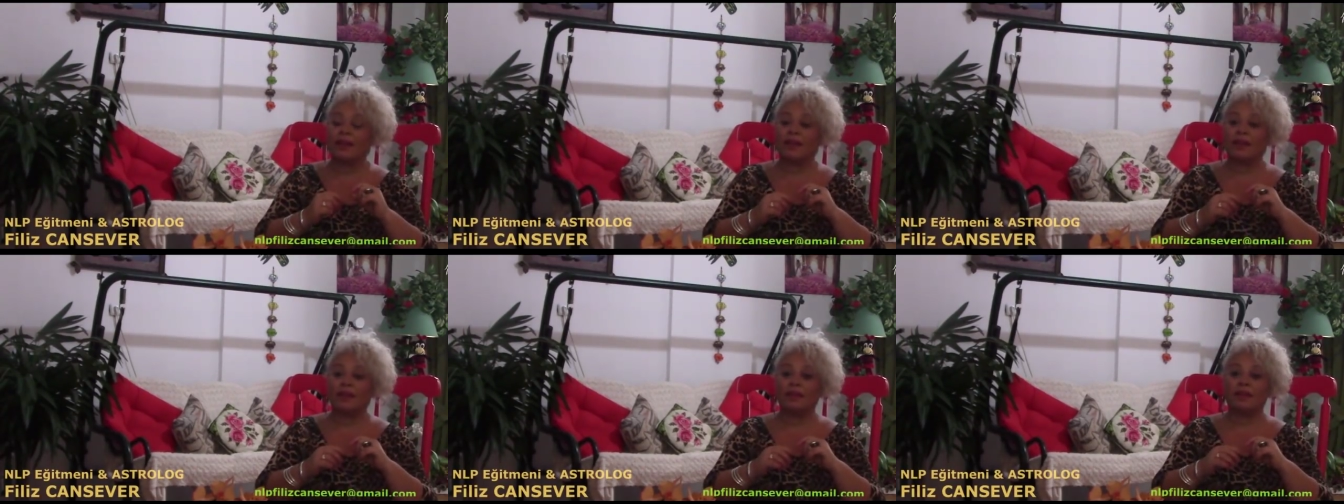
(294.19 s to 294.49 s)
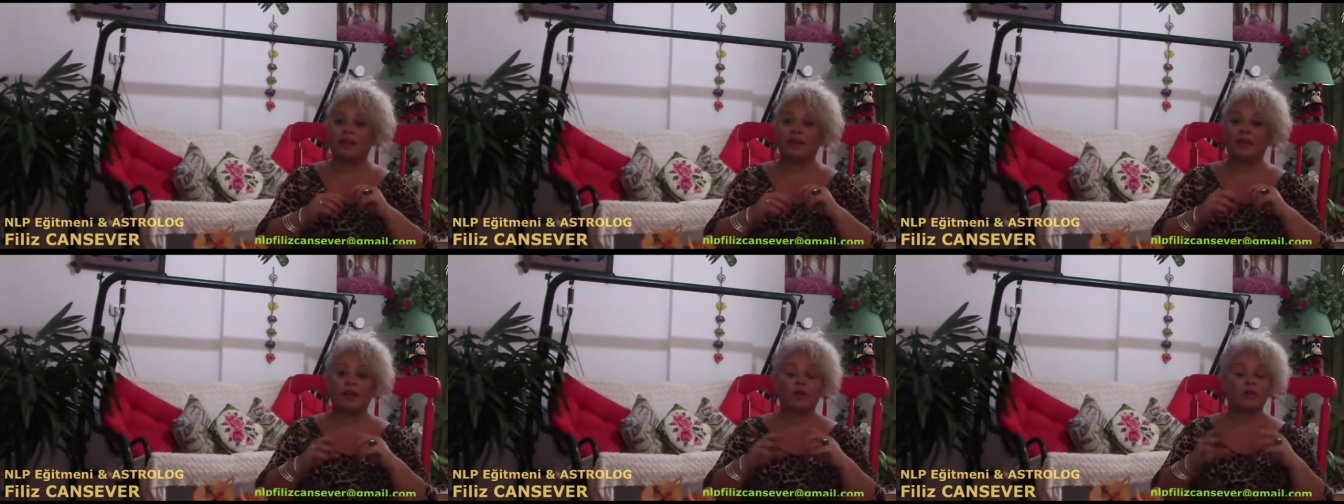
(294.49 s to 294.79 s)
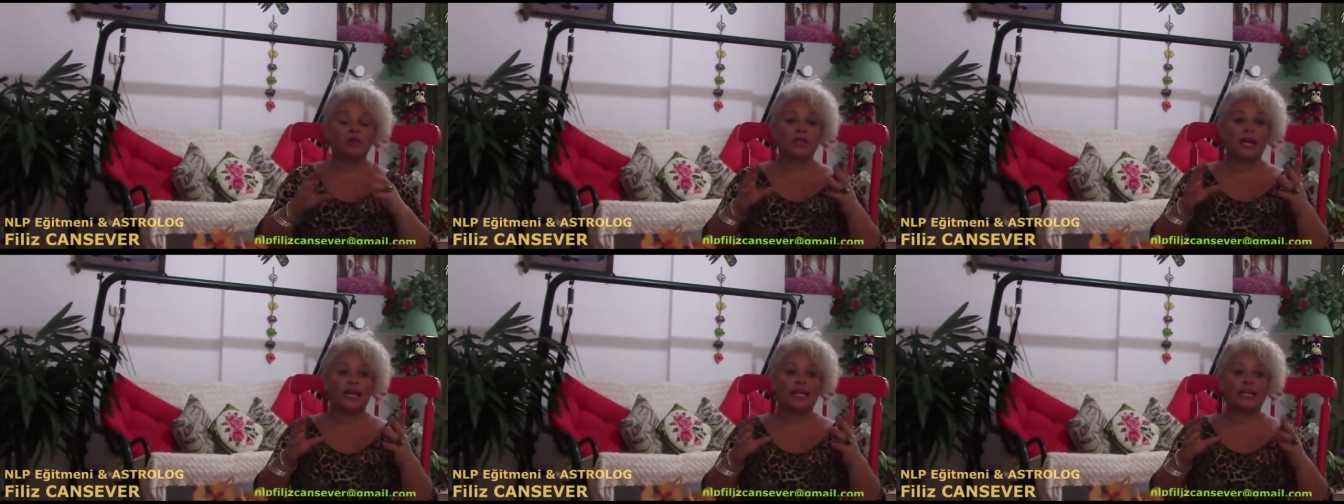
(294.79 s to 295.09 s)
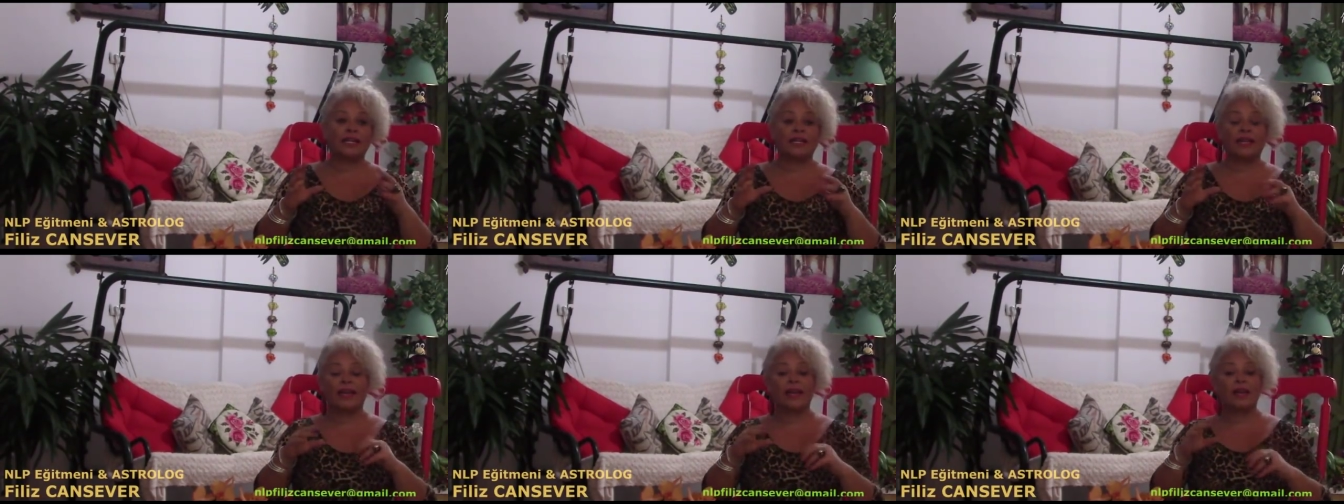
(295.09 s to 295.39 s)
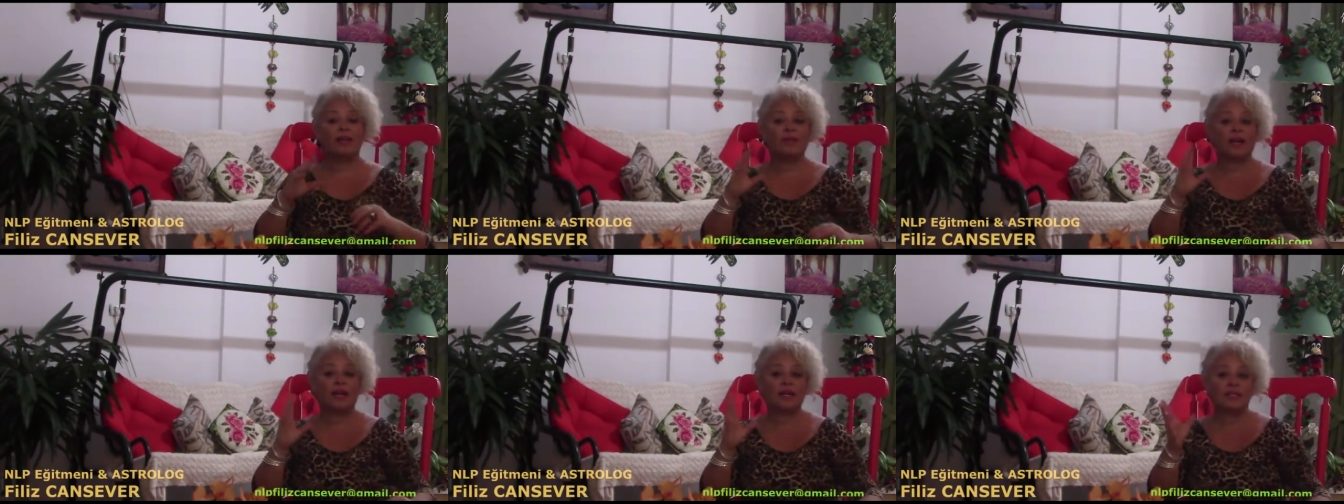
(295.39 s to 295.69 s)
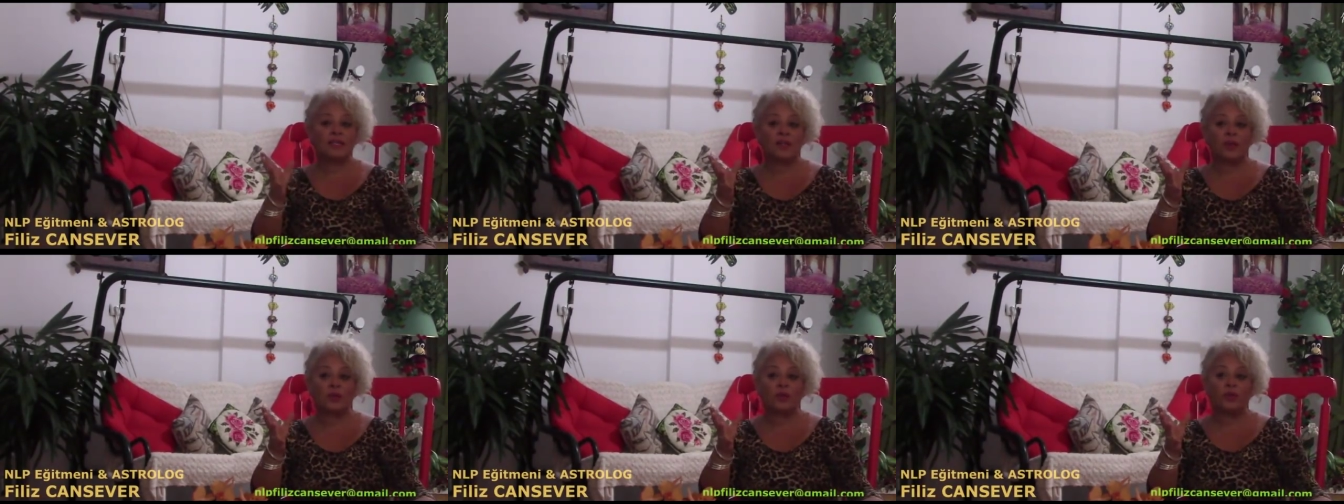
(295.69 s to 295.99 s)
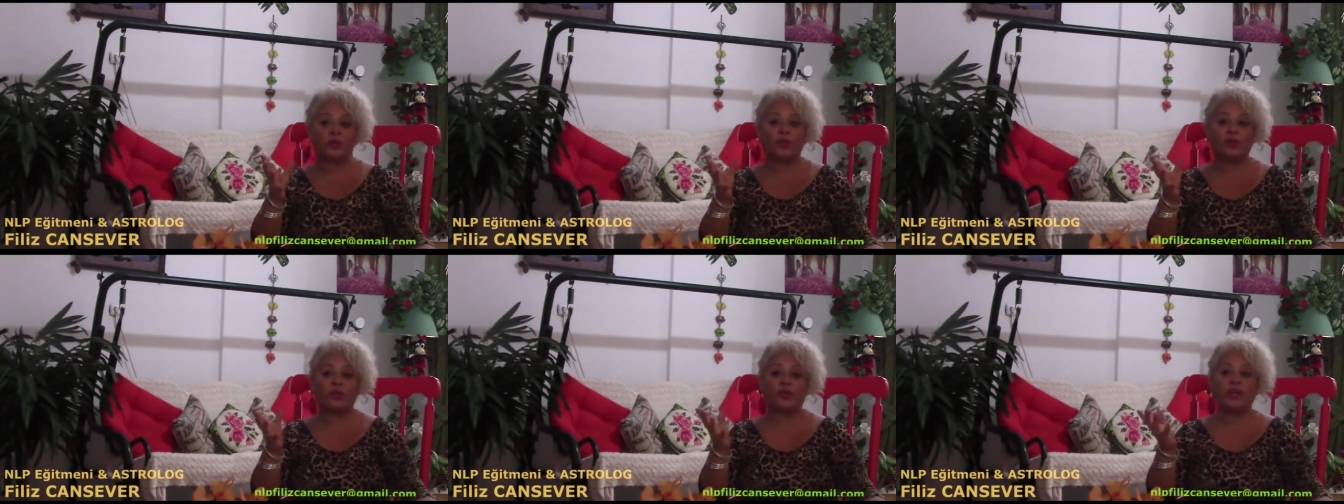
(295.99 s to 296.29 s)
e, özellikle emlak
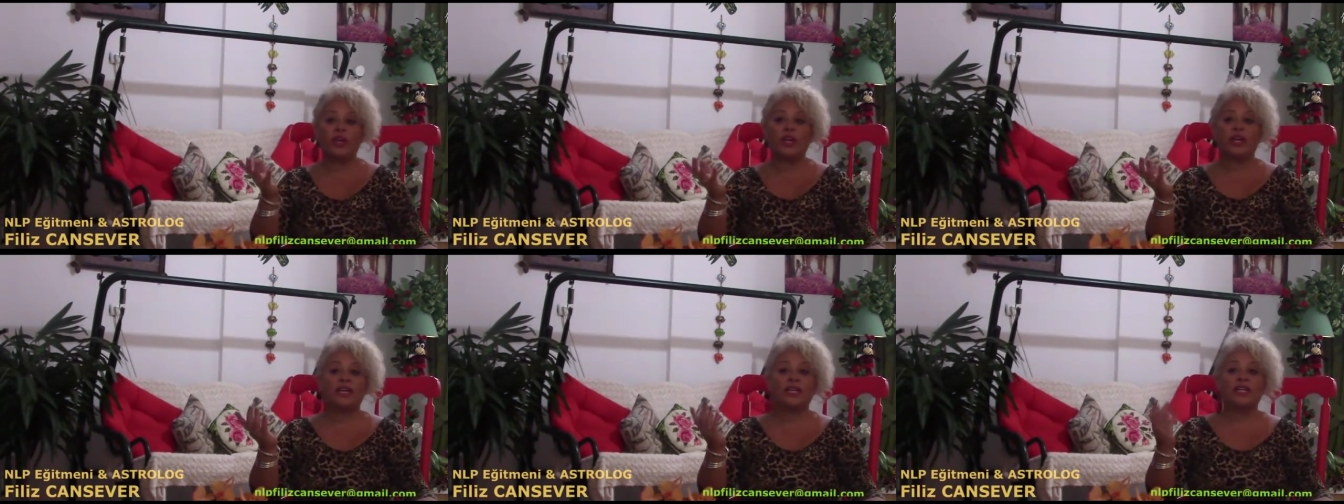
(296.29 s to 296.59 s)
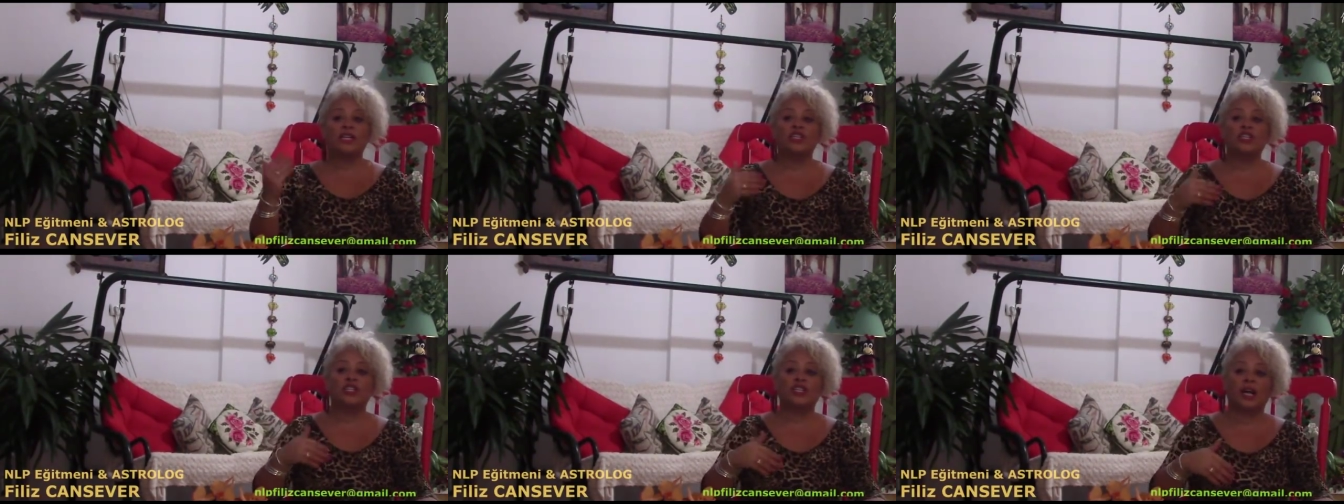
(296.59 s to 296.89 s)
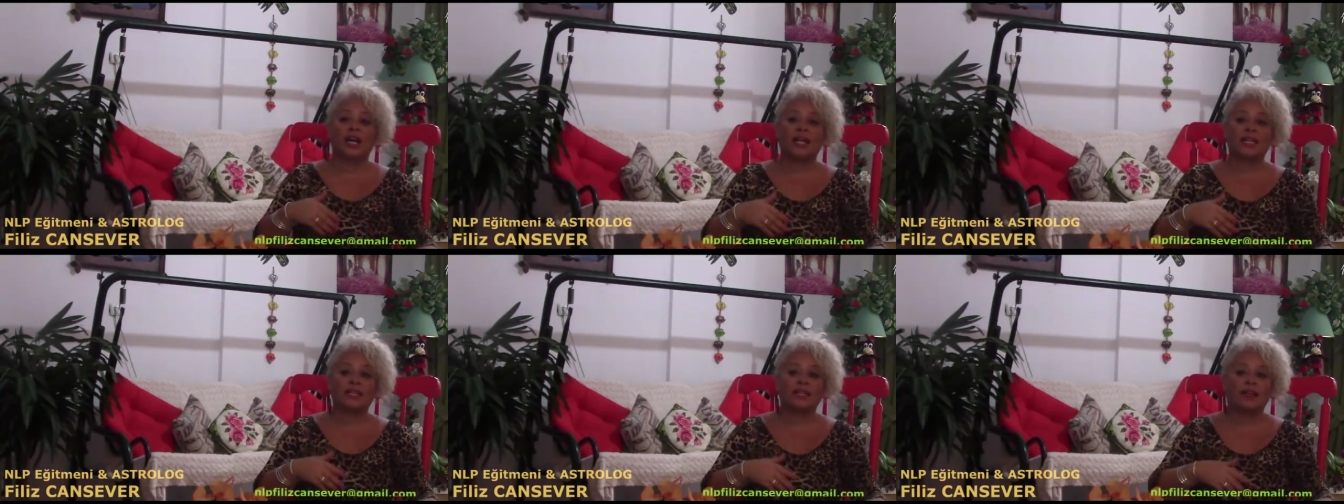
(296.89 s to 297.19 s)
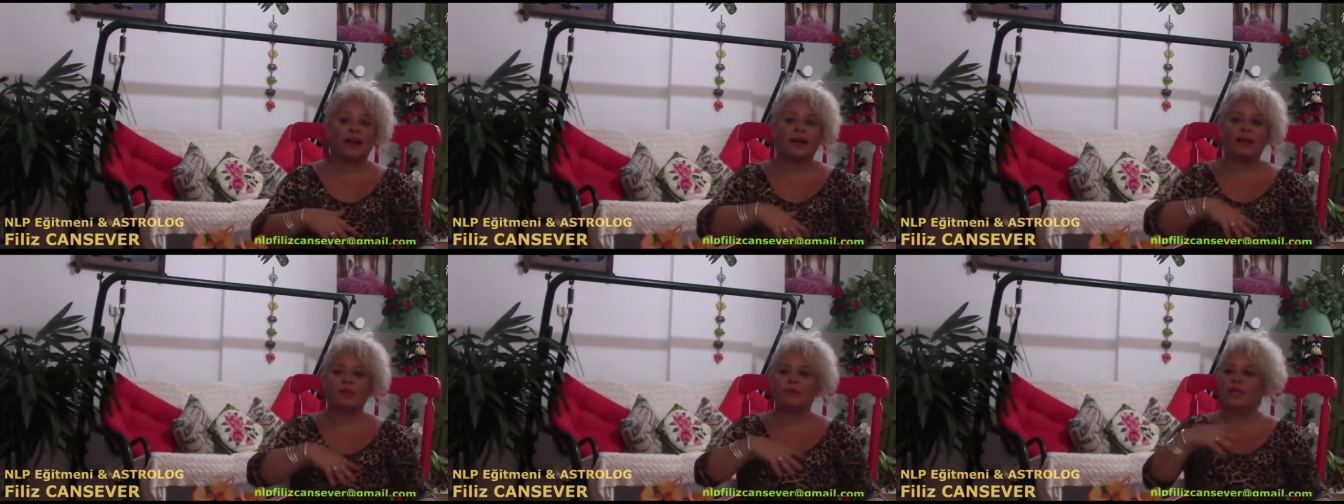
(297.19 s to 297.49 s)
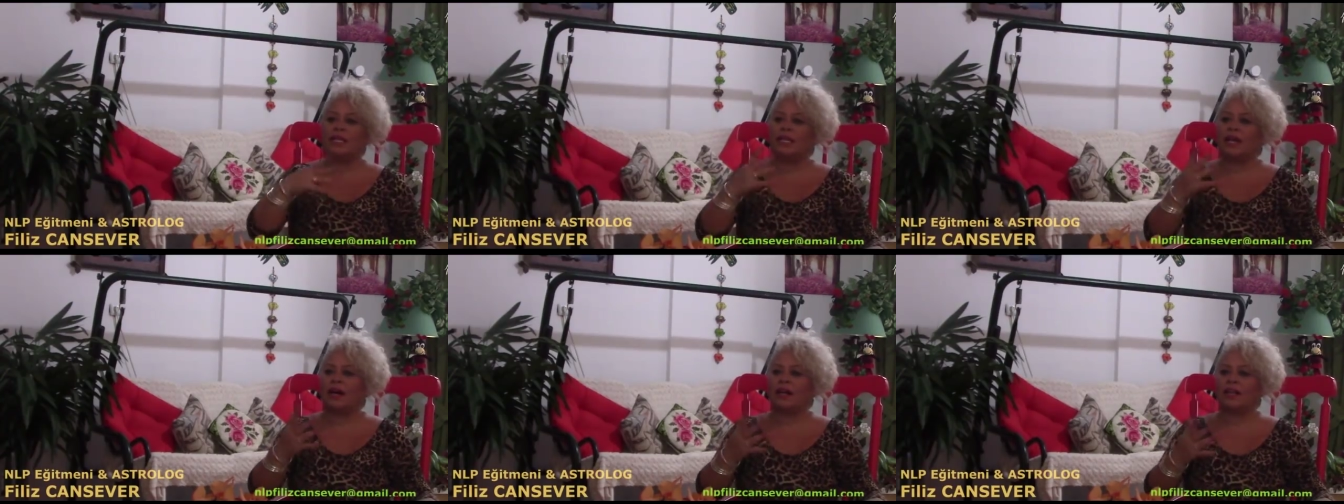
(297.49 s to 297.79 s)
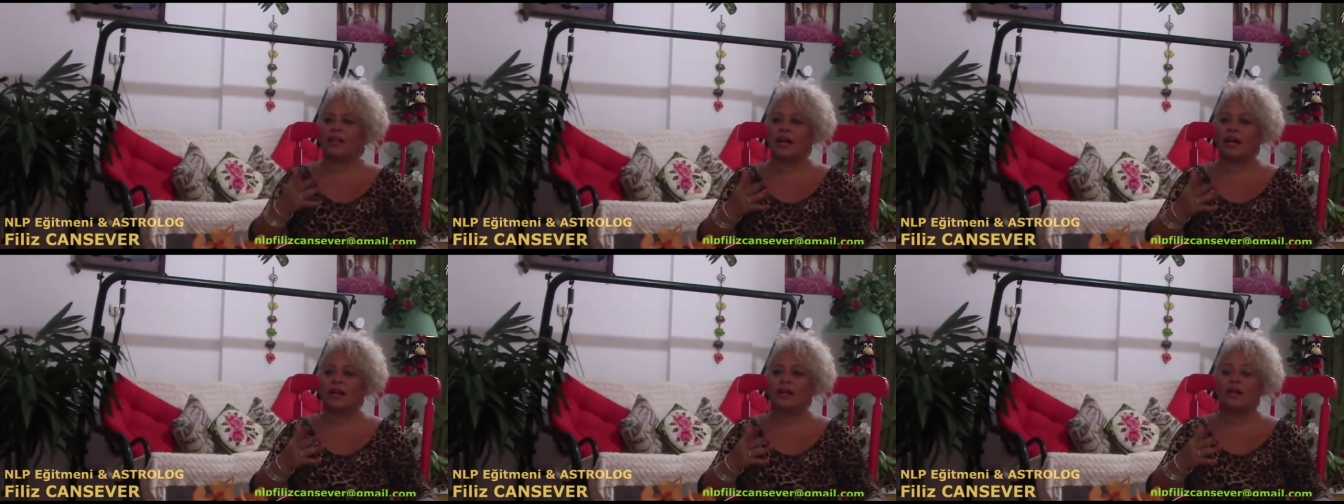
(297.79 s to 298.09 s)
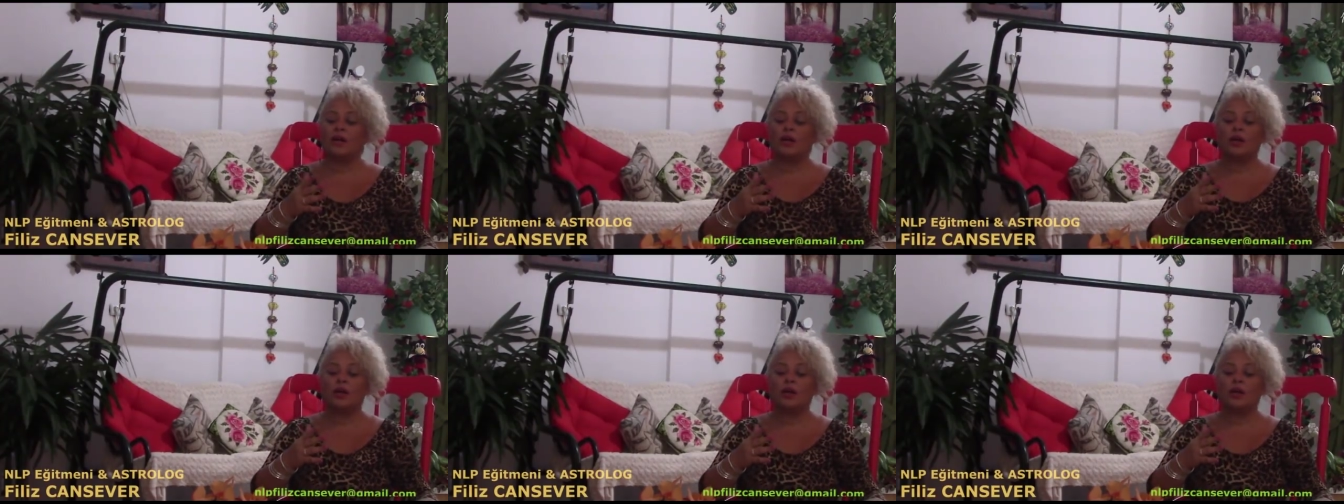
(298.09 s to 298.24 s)
sektörü, inşaatlar, binalar,